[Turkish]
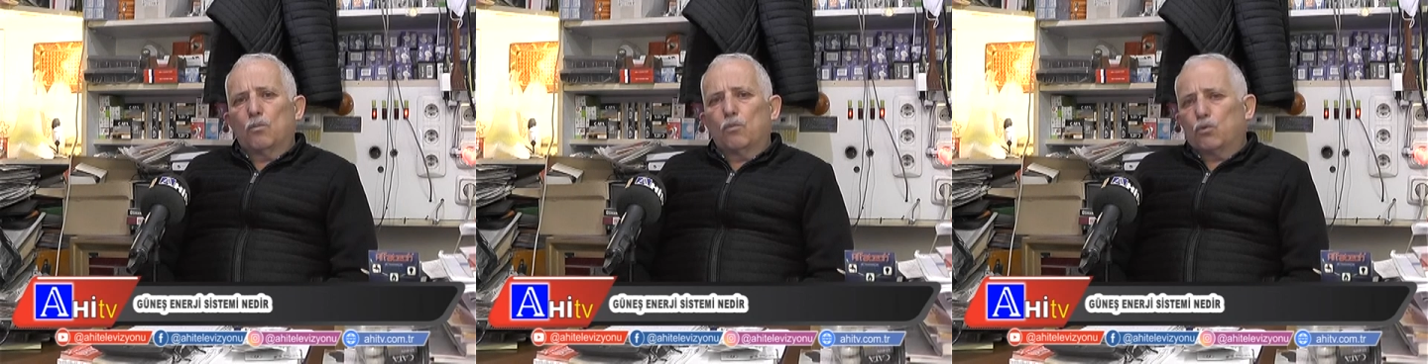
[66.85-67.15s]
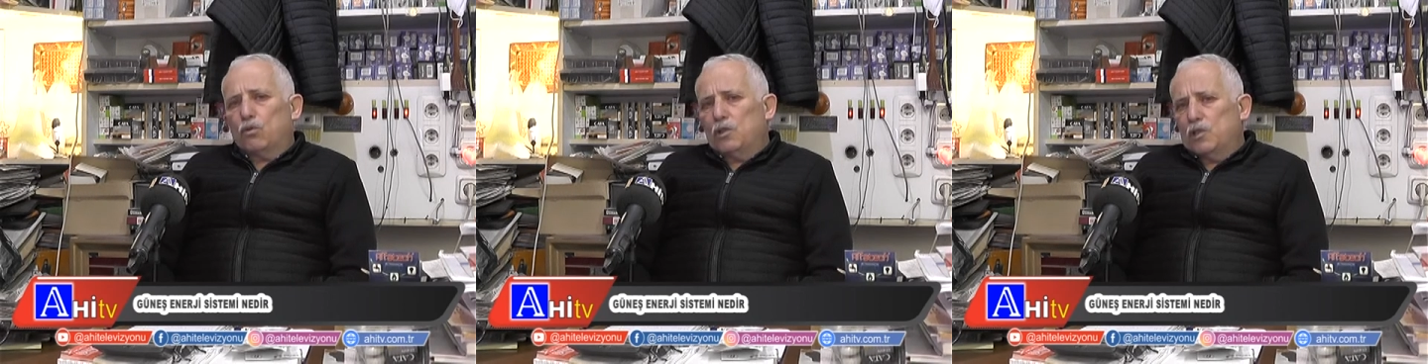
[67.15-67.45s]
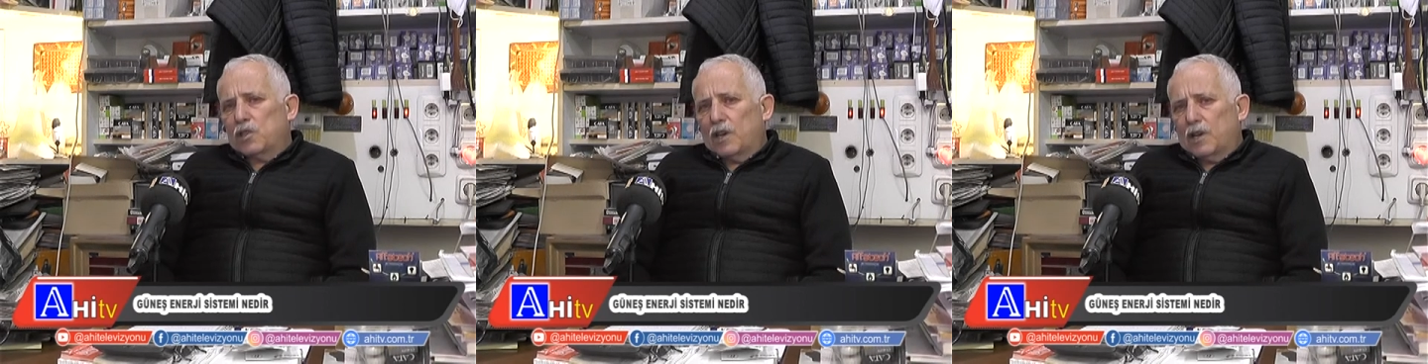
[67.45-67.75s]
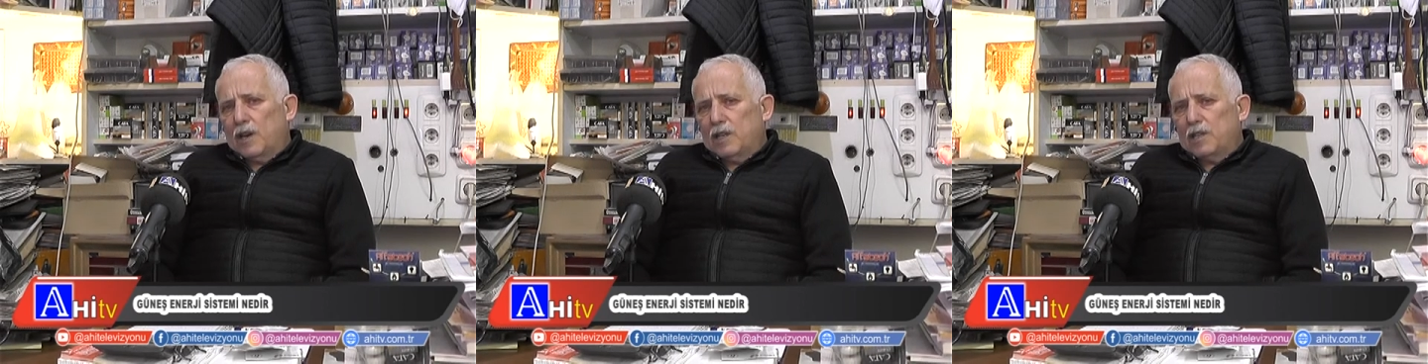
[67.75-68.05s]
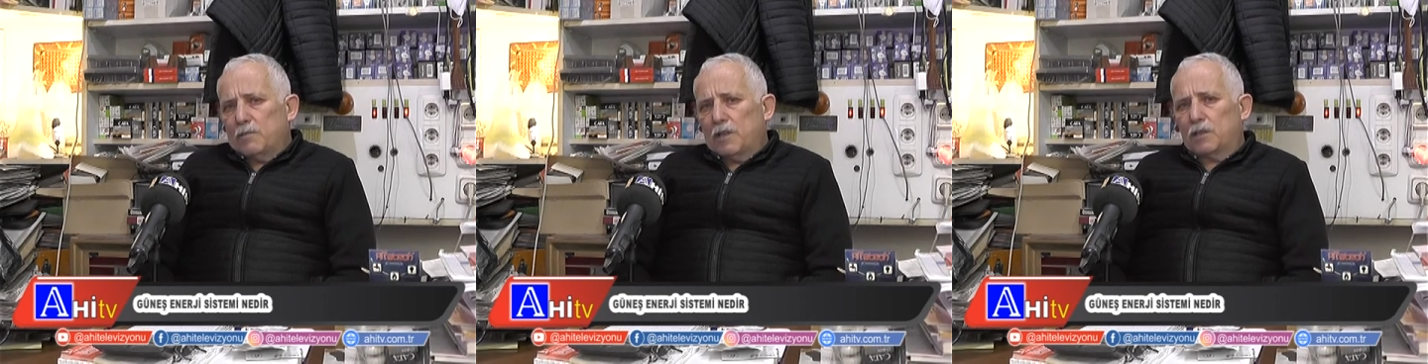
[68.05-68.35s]
bütün insanlığa
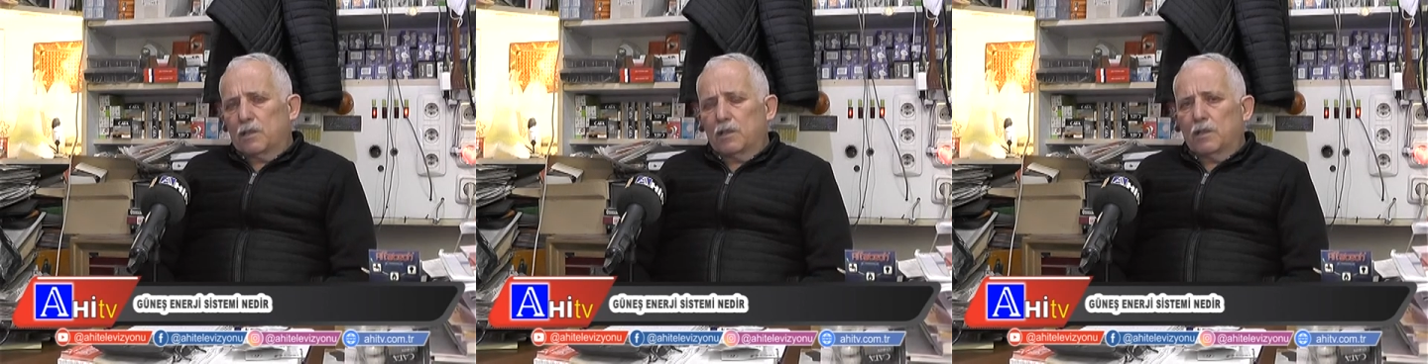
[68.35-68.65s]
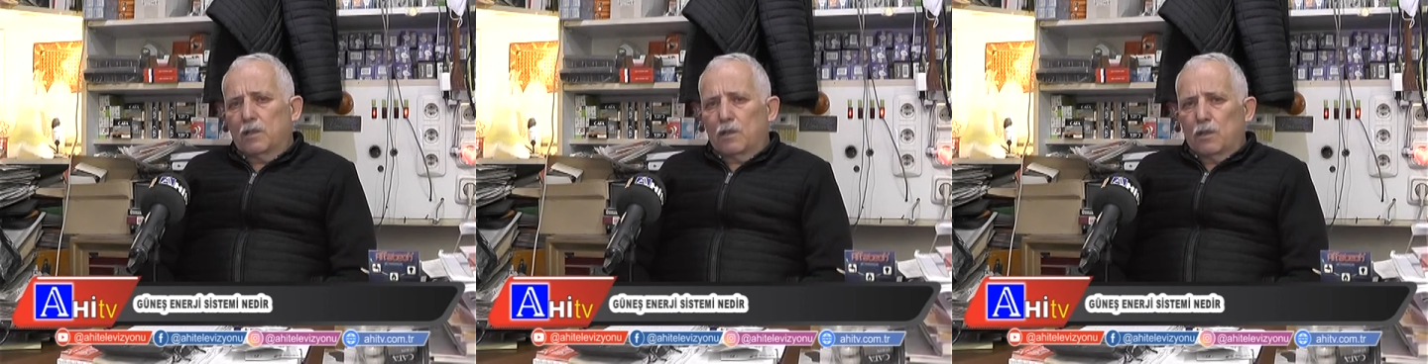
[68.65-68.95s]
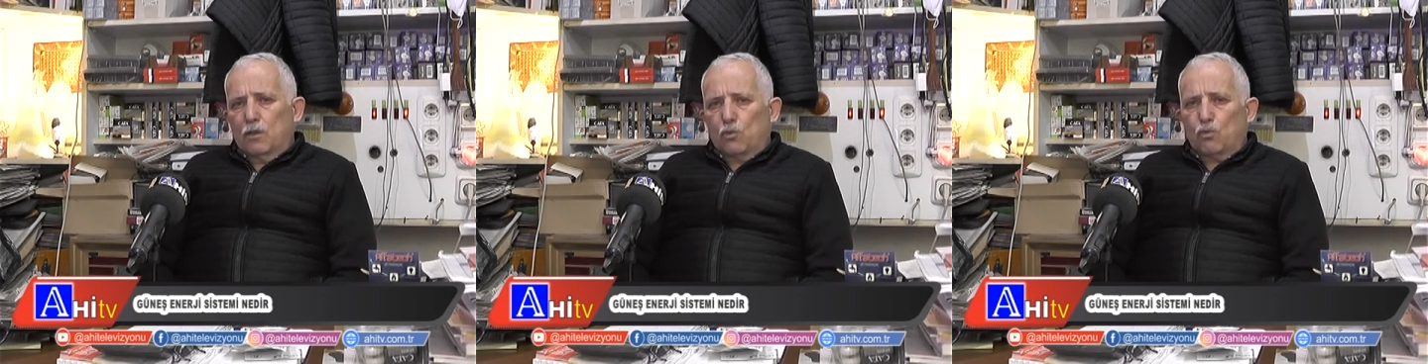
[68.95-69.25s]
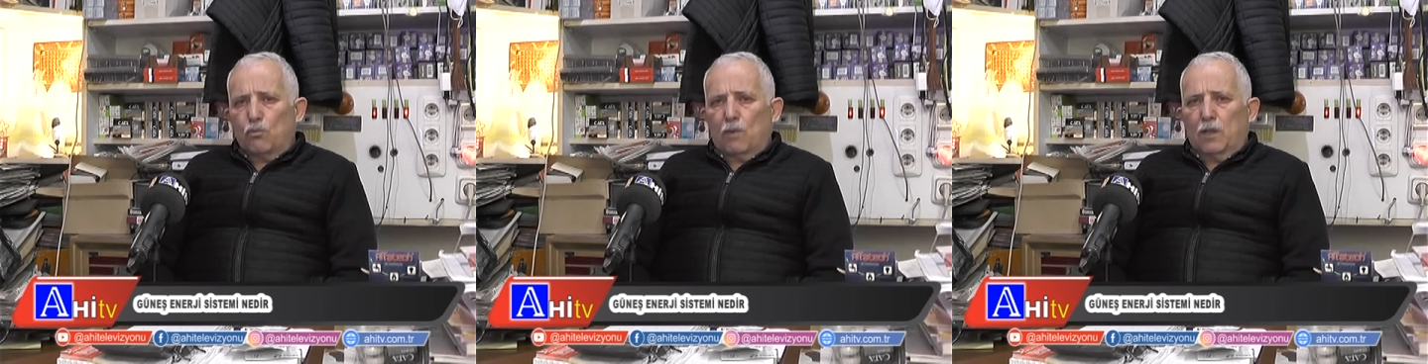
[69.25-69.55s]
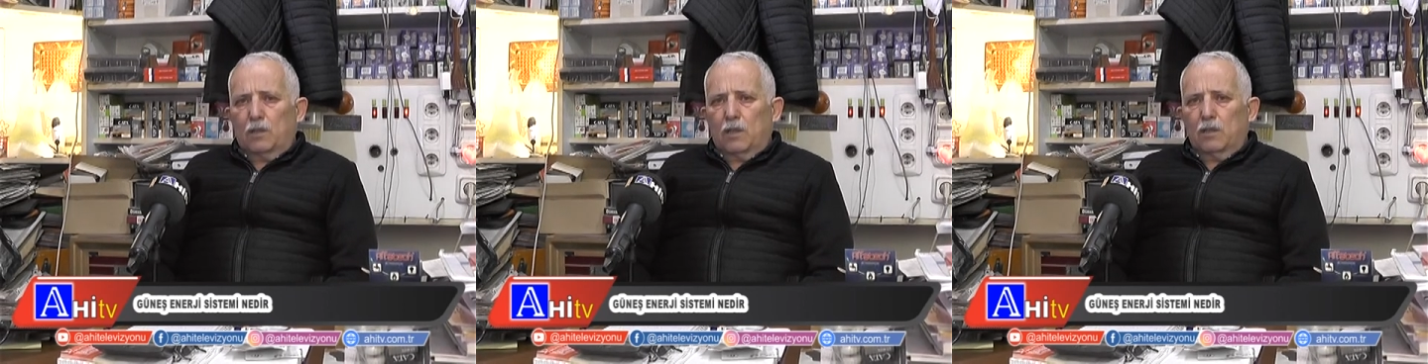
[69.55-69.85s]
hizmet
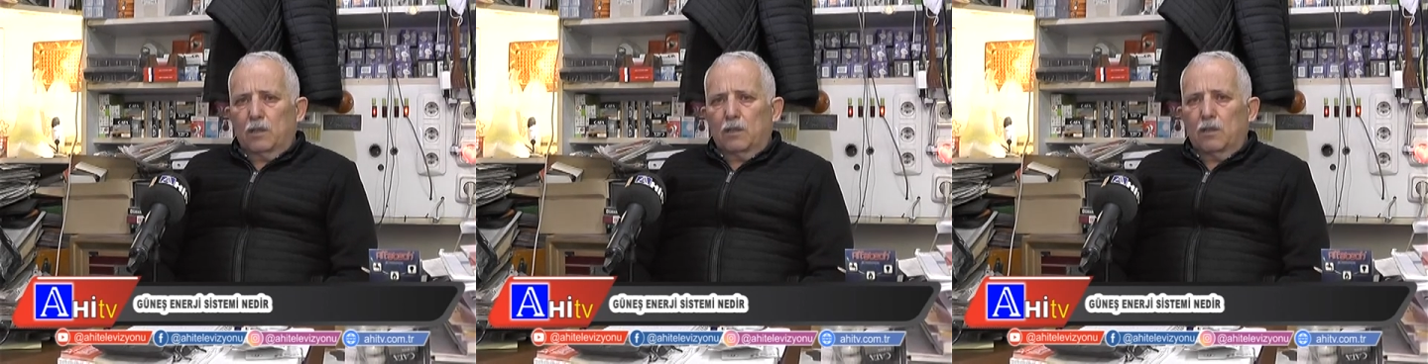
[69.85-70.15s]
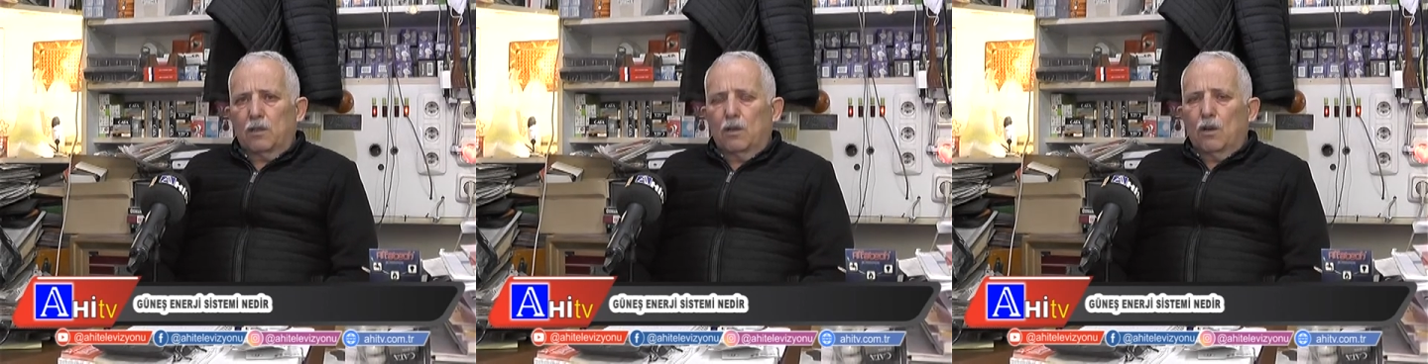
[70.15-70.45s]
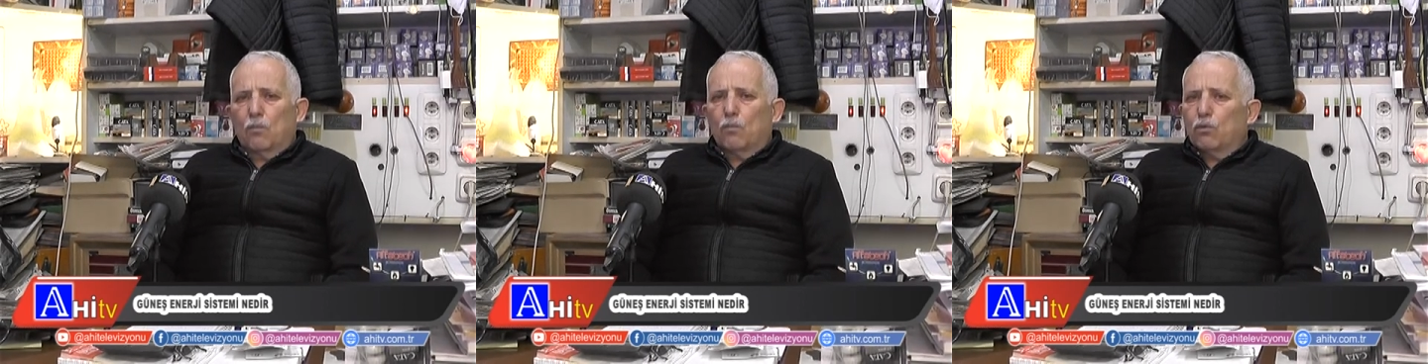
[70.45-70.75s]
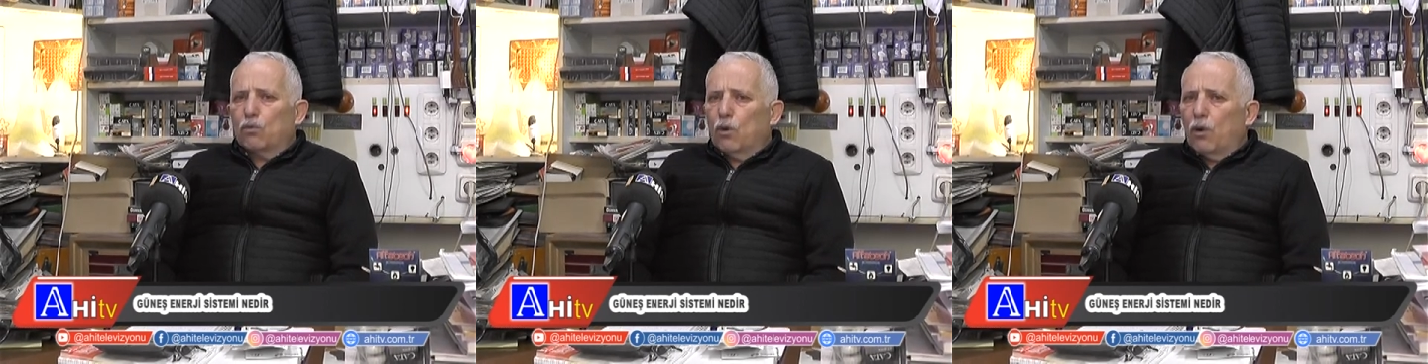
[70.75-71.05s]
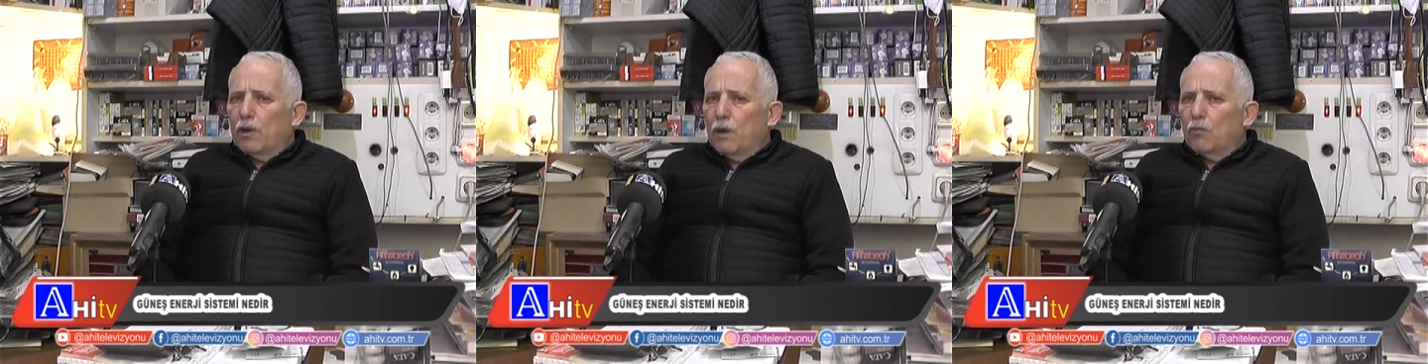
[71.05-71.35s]
sunmaktadır. Burada
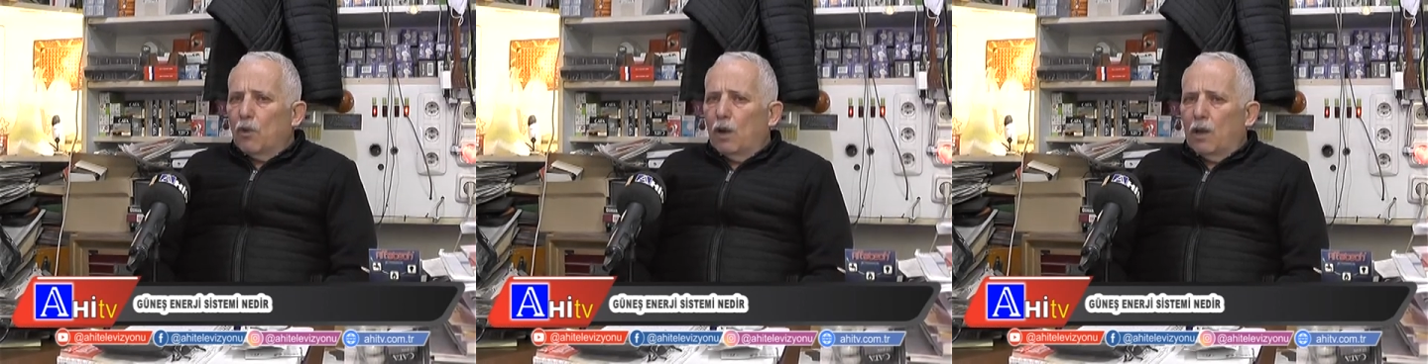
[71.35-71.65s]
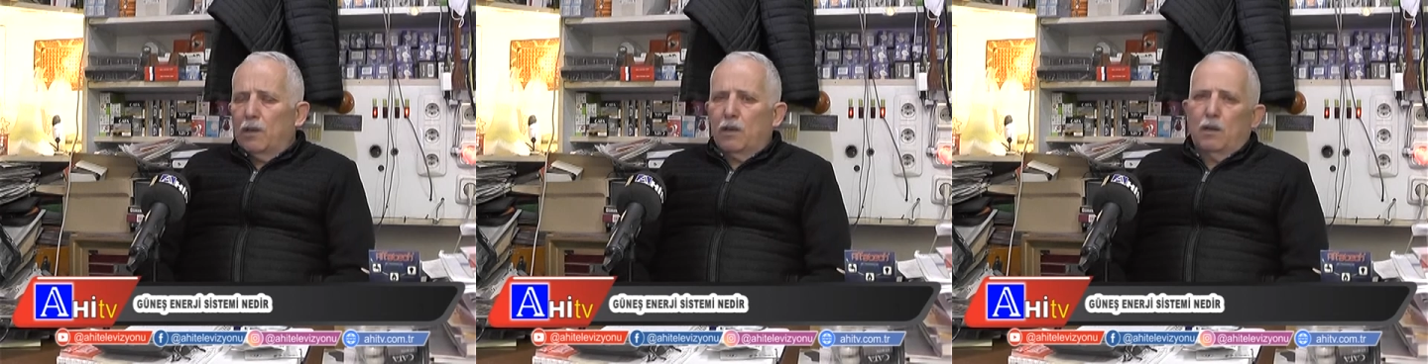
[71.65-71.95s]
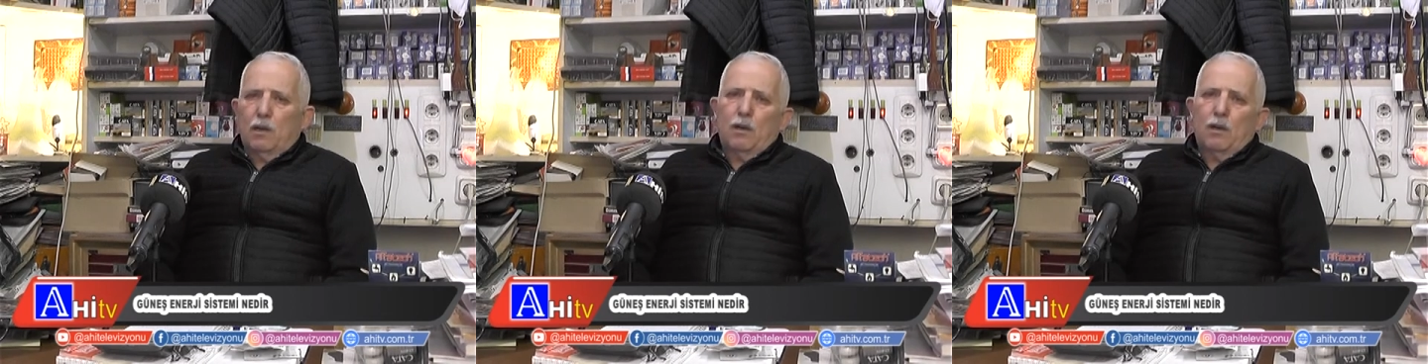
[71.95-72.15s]
önemli olan e,